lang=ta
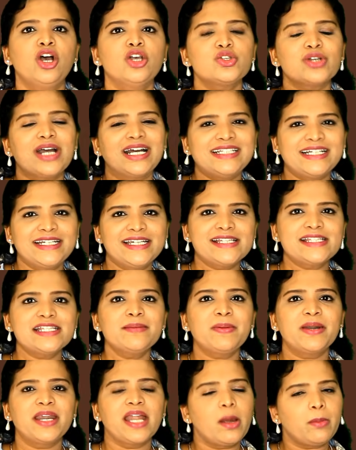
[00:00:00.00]
ஸோ அதை
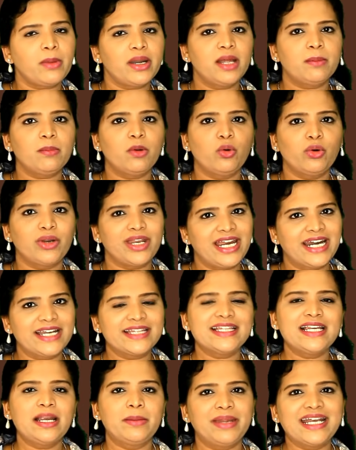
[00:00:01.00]
டிஸ்டர்ப் பண்ணாமல் நம்ம ஒரு
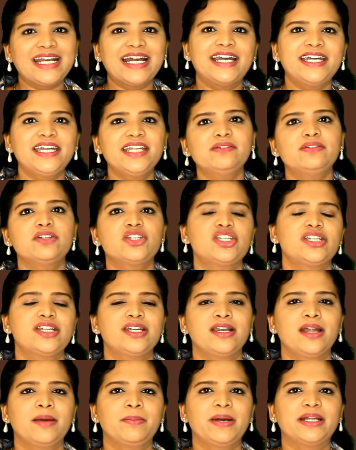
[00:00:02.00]
இடத்துல அப்படியே கட்டி
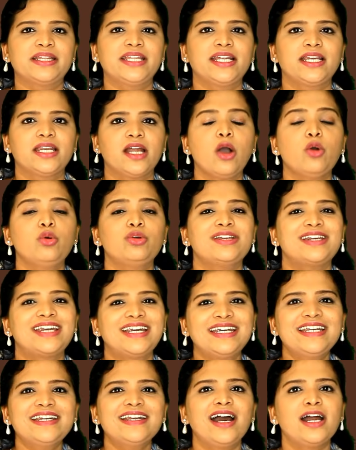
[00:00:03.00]
வச்சிட்டிங்கன்னா பார்த்தீங்கன்னா ஒரு
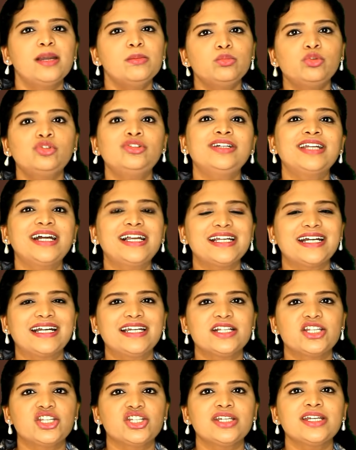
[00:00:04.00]
ரெண்டு நாள் மூணு நாள்
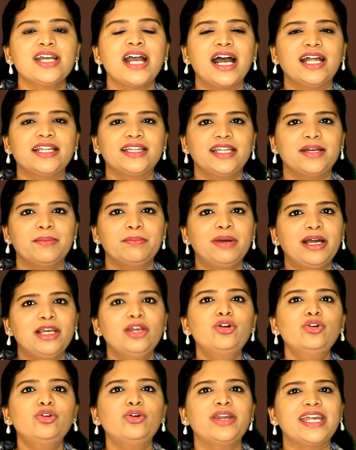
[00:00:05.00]
கழிச்சு அந்த
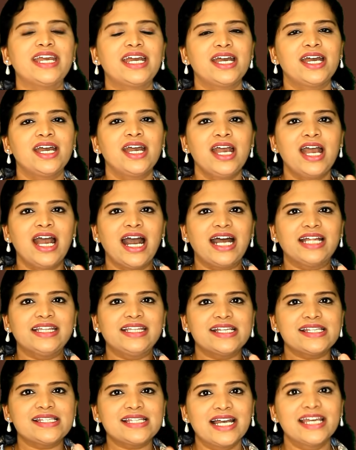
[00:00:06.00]
பலூனுடைய
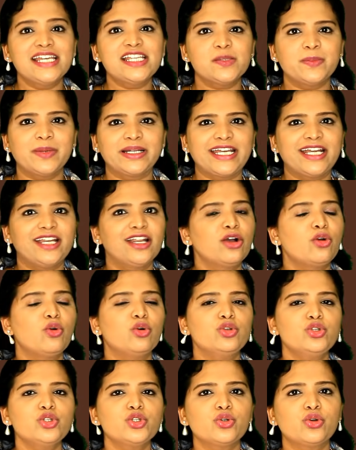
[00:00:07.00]
அந்த சைஸ் பார்த்தீங்கன்னா
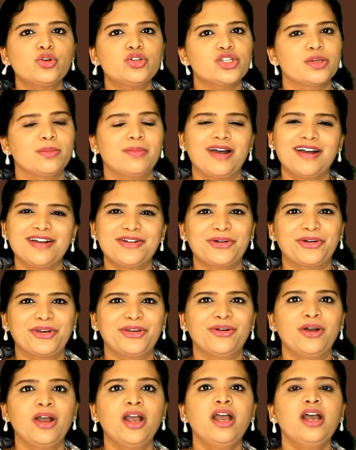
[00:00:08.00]
கொஞ்சம் கொஞ்சமாக
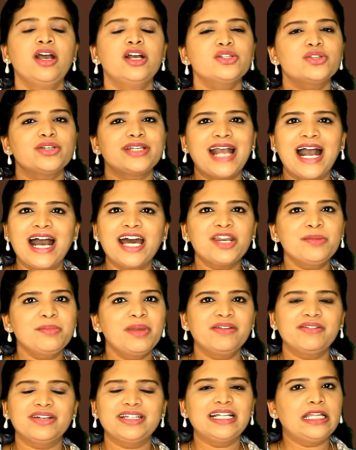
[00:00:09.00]
குறையும் ஸோ யாருமே
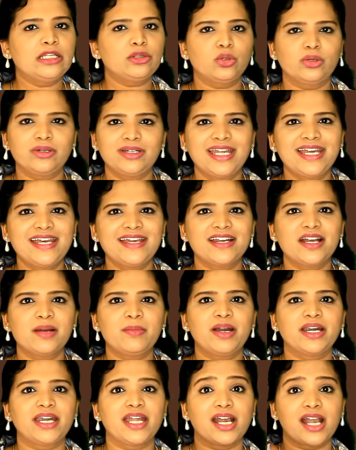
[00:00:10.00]
வந்து அதை தொட்டே இருக்க
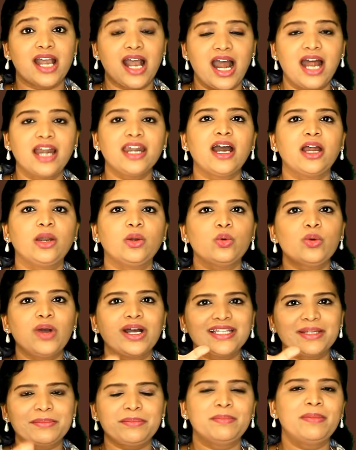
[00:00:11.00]
மாட்டாங்க ஆனாலும்
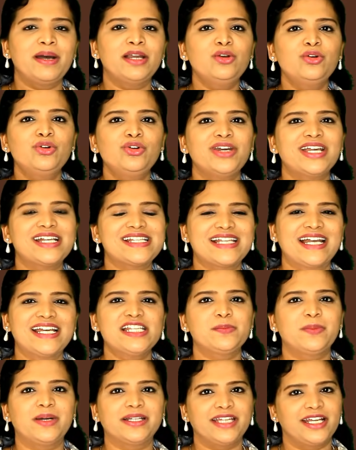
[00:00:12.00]
அந்த பலூனுடைய
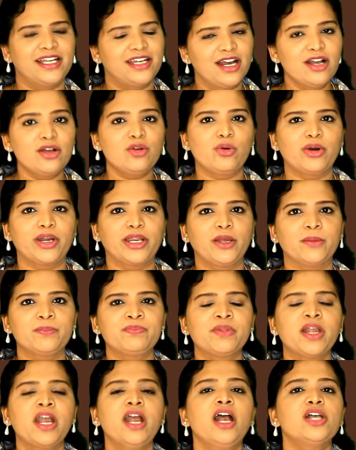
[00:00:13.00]
சைஸ் பார்த்தீங்கன்னா குறையும்
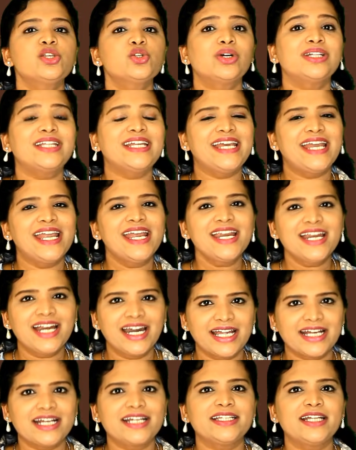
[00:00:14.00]
ஸோ அது ஏன்
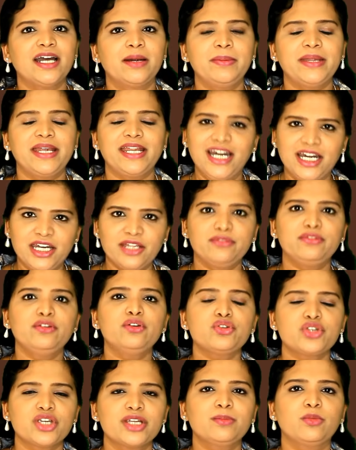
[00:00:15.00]
நடக்குது அப்படின்னா
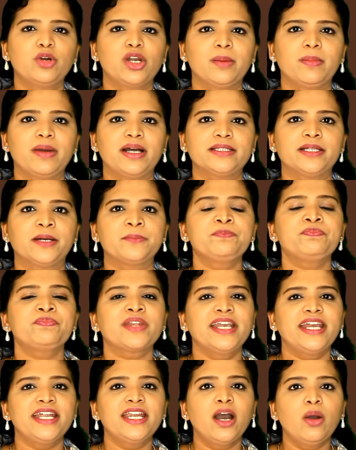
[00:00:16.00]
டிஃப்யூஷன் மூலமாக தான்
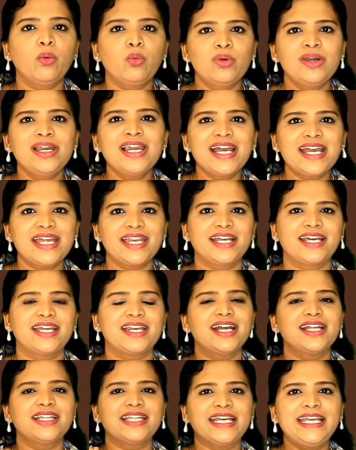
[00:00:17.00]
ஏன்னா உள்ள இருக்கிற
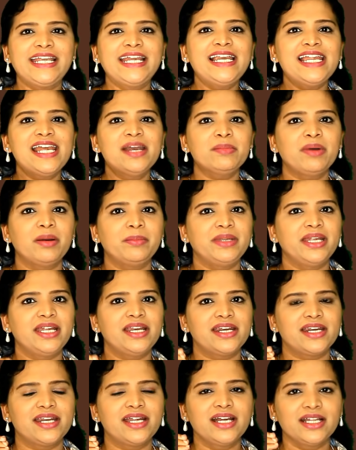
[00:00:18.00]
அந்த ஹீலியம்
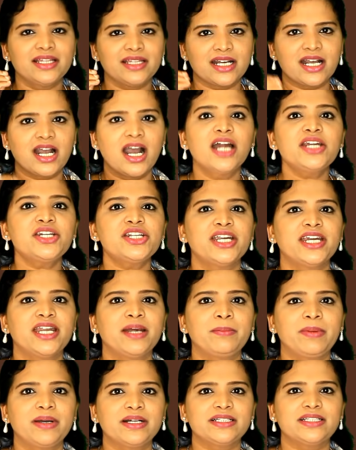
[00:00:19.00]
அப்படின்ற அந்த காற்று என்ன
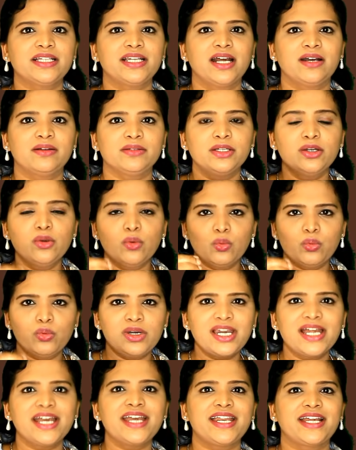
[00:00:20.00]
பகுதுன்னா வந்து
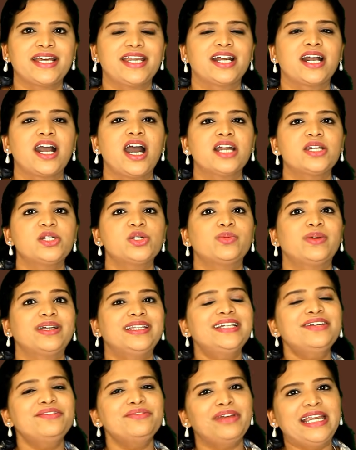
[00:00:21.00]
உள்ள இருக்கிற காற்று
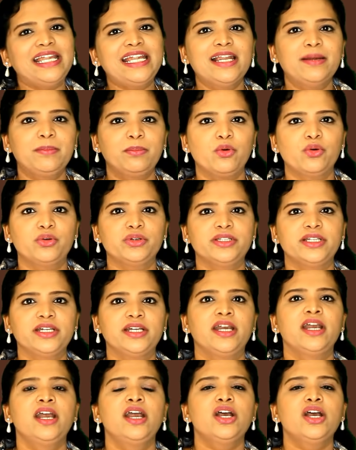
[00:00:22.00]
வந்து வெளியில போகுது
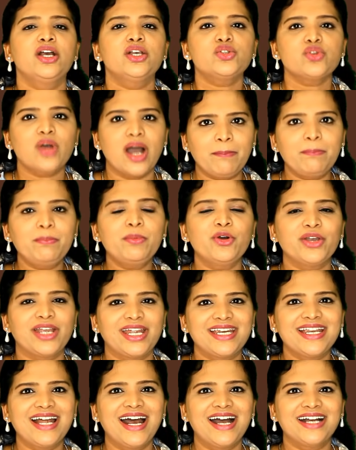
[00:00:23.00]
ஸோ அப்போ
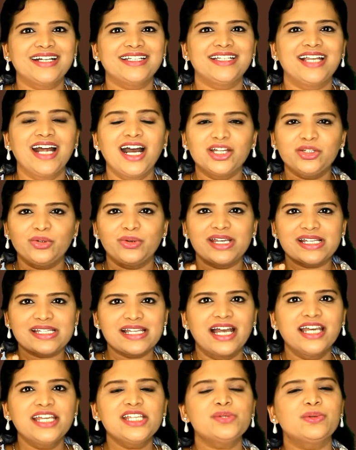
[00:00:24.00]
என்ன ஆகுதுன்னா அதோடைய
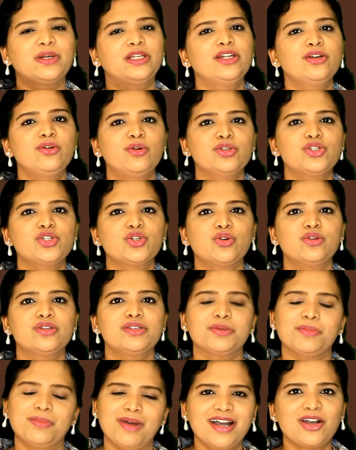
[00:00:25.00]
சைஸ் வந்து கொஞ்சம்
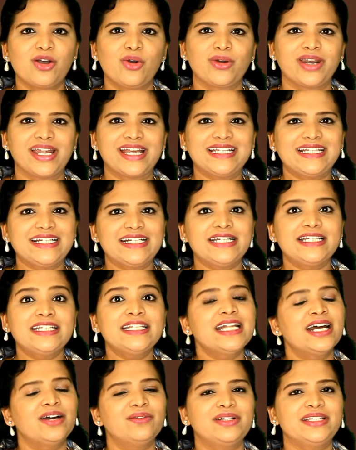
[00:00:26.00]
கொஞ்சமா குறையுது
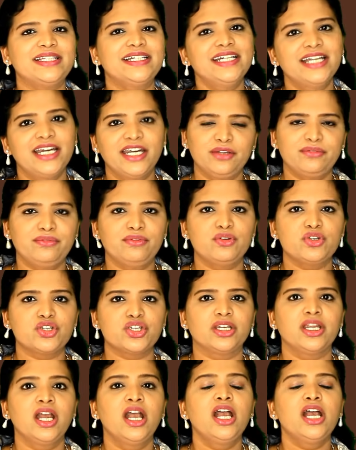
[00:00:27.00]
இதுதான் வந்து
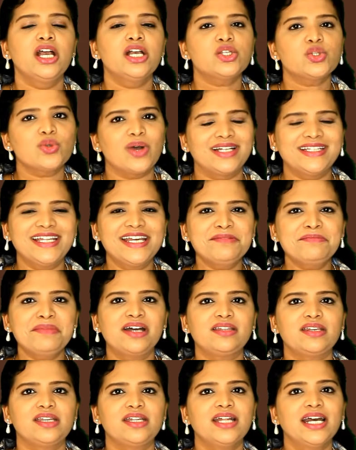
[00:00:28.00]
டிஃப்யூஷன் ஸோ அதே
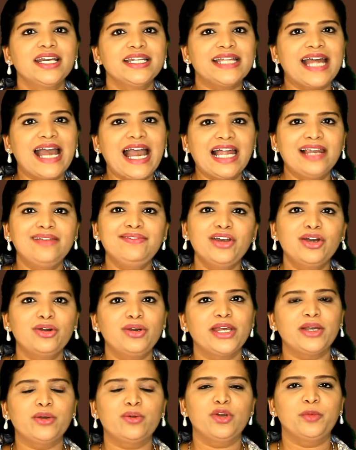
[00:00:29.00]
மாதிரி தான் இந்த
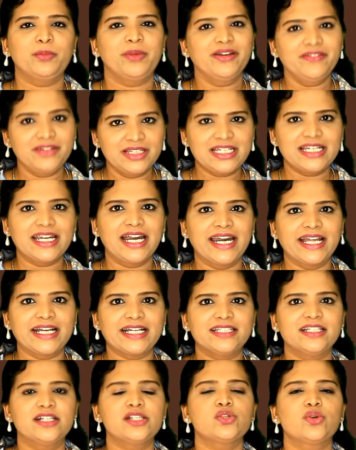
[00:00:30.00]
ஆல்வியோலைக்குள்ளுமே வந்து
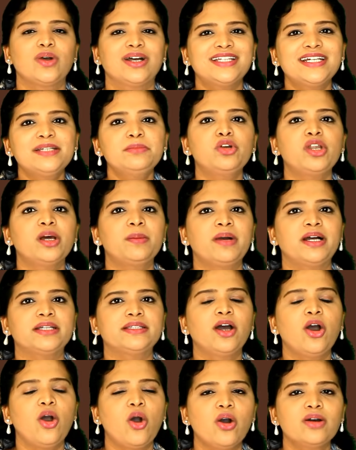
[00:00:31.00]
நடக்குது ஸோ அதன் மூலமாக
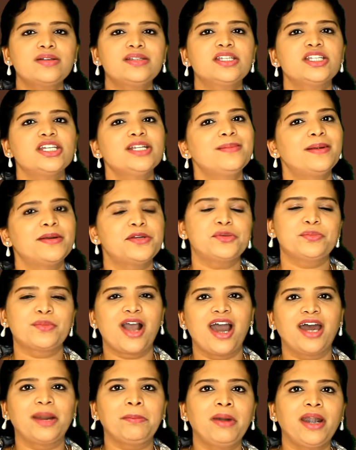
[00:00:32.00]
தான் ஆக்சிஜன் மற்றும்
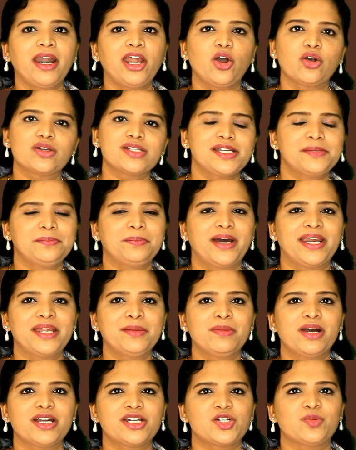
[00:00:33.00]
கார்பன் டை ஆக்சைடு
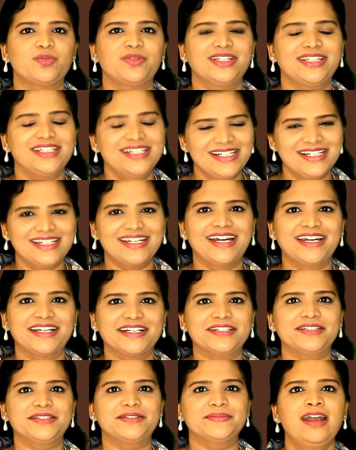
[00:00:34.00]
பரிமாற்றம் வந்து
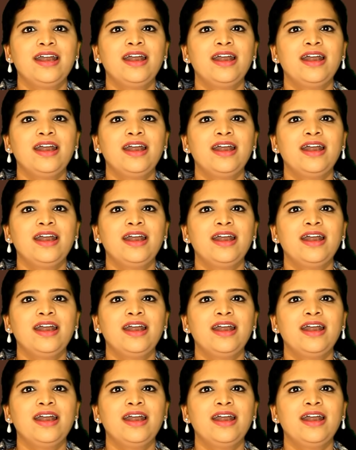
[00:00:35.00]
நடக்குது